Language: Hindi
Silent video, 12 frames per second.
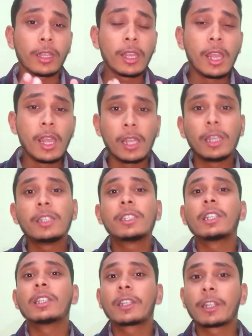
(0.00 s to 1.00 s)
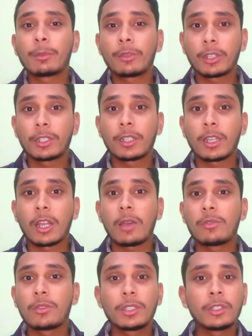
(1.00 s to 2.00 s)
के ही चैनल की रेपुटेशन
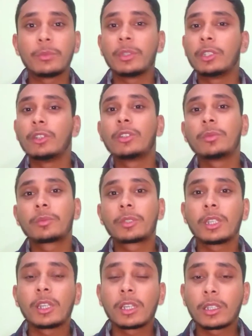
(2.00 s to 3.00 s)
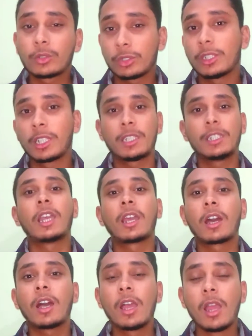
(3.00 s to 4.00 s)
ख़राब होगी इसमें यूट्यूब का कुछ नहीं
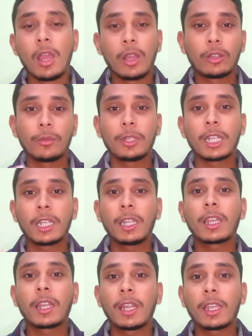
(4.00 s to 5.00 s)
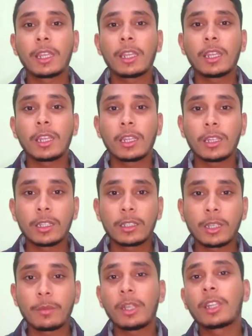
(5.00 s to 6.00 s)
जाएगा मेरा यही कहना है कि
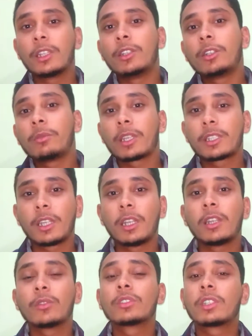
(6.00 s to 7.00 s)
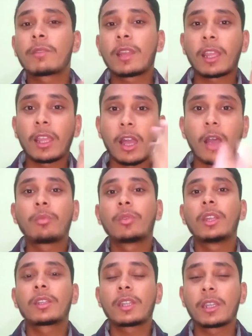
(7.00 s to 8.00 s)
इससे पहले कि यूट्यूब एक्शन लें उससे पहले कि आप
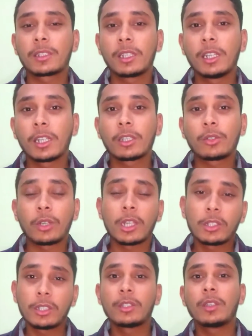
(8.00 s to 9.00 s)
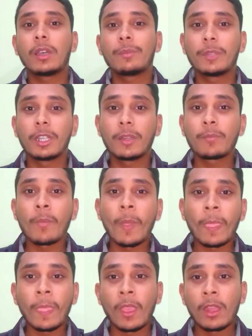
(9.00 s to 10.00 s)
खुद एक्शन लेके थोड़ा सा जो है अपना
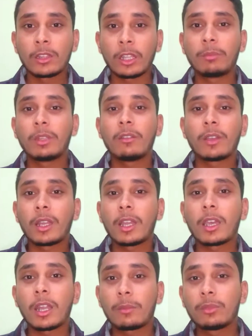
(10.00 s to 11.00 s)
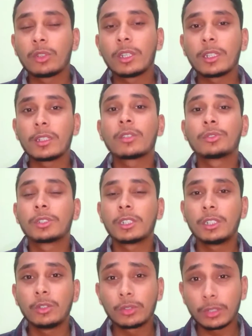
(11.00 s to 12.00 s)
थंबनेल वगैरह अगर आप लोगों ने ऐसा कुछ
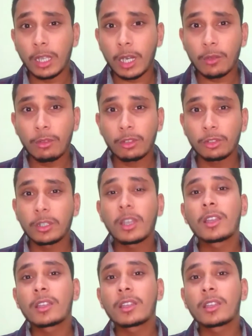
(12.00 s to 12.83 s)
यूज़ करा हुआ कोई